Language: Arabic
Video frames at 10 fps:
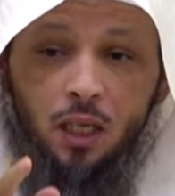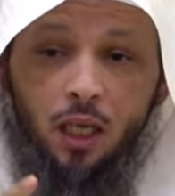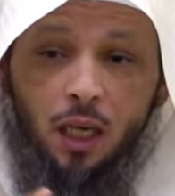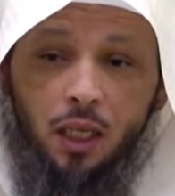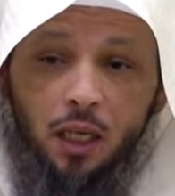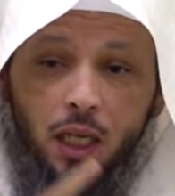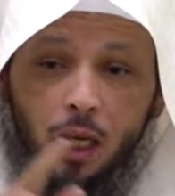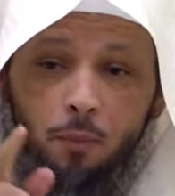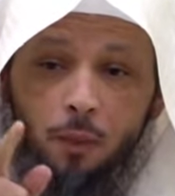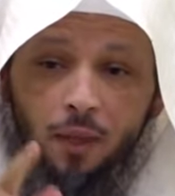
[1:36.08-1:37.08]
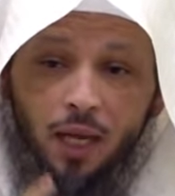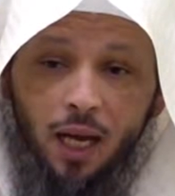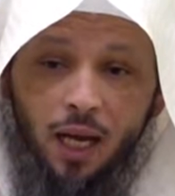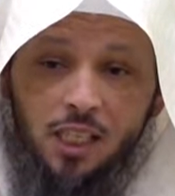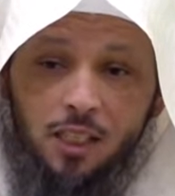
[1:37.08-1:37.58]
لان الرحمه بلا
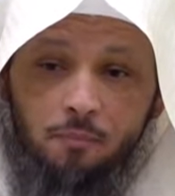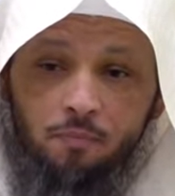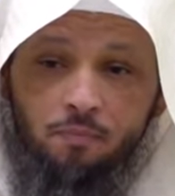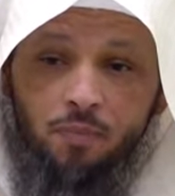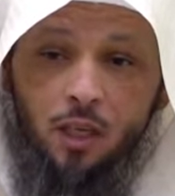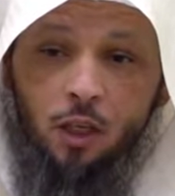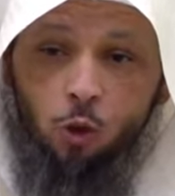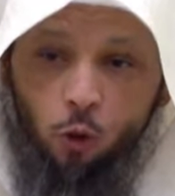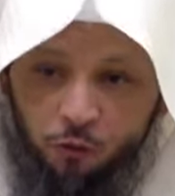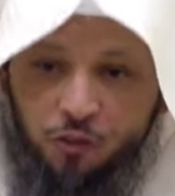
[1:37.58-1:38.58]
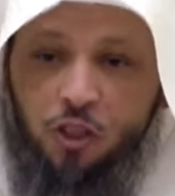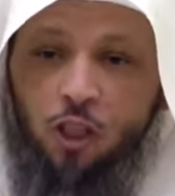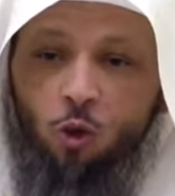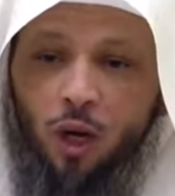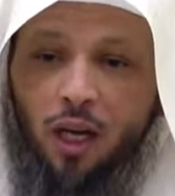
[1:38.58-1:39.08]
حزم
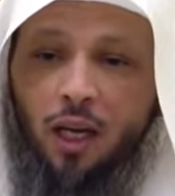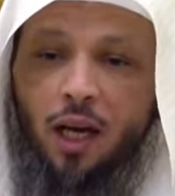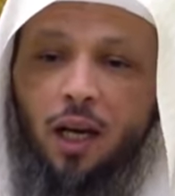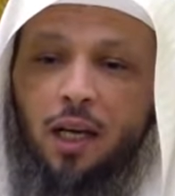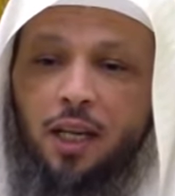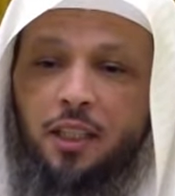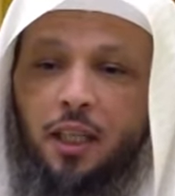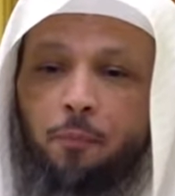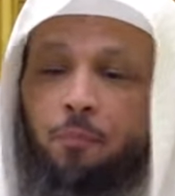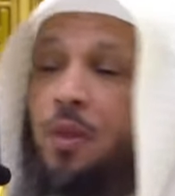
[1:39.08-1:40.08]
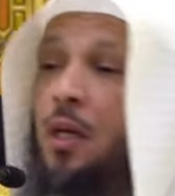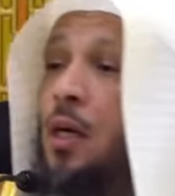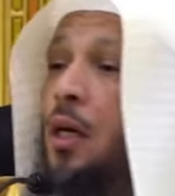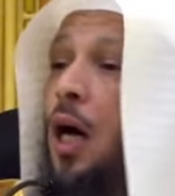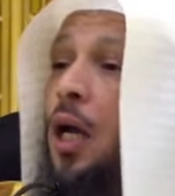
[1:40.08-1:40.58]
تفسد اخلاق اليتيم
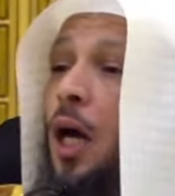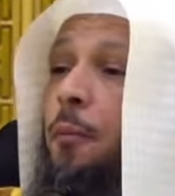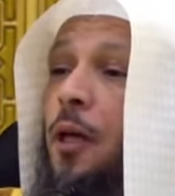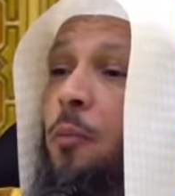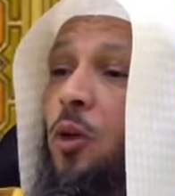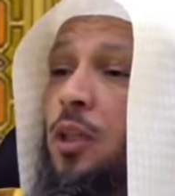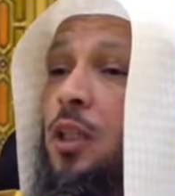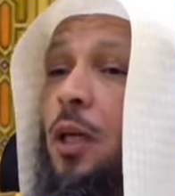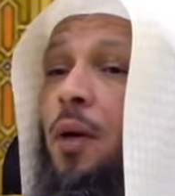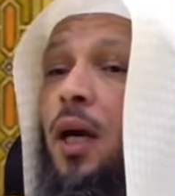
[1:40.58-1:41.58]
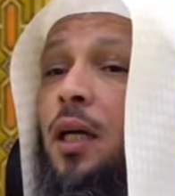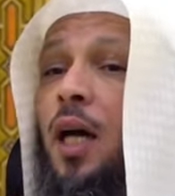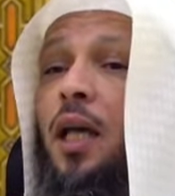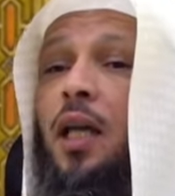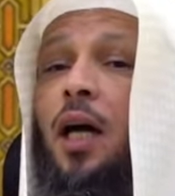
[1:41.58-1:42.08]
الحبيب عندما
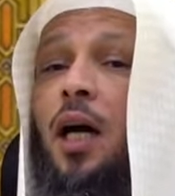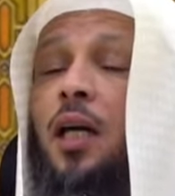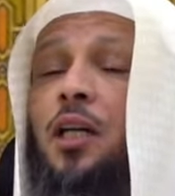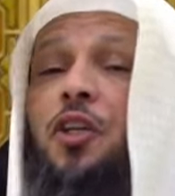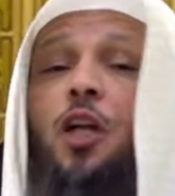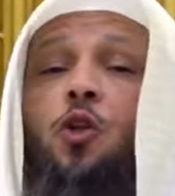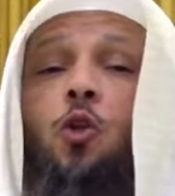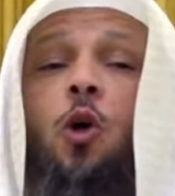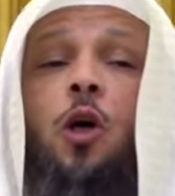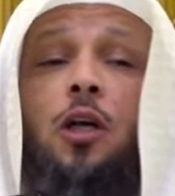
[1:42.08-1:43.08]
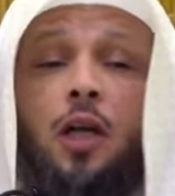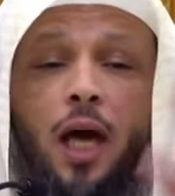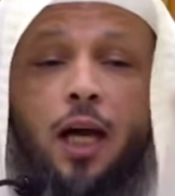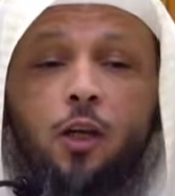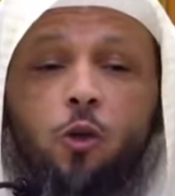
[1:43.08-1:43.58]
كان جده
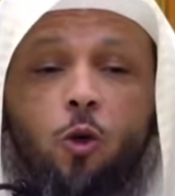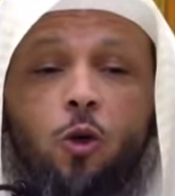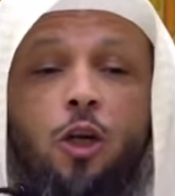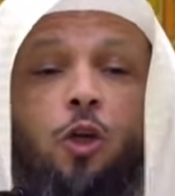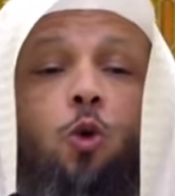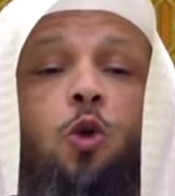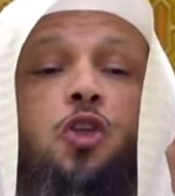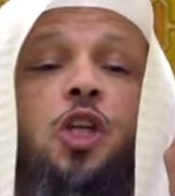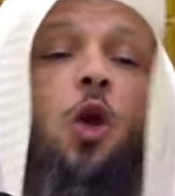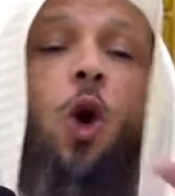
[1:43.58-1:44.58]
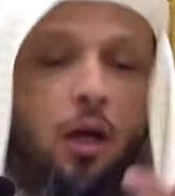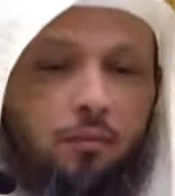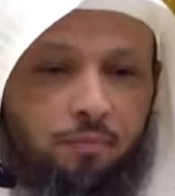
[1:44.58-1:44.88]
لاحظوا يرسله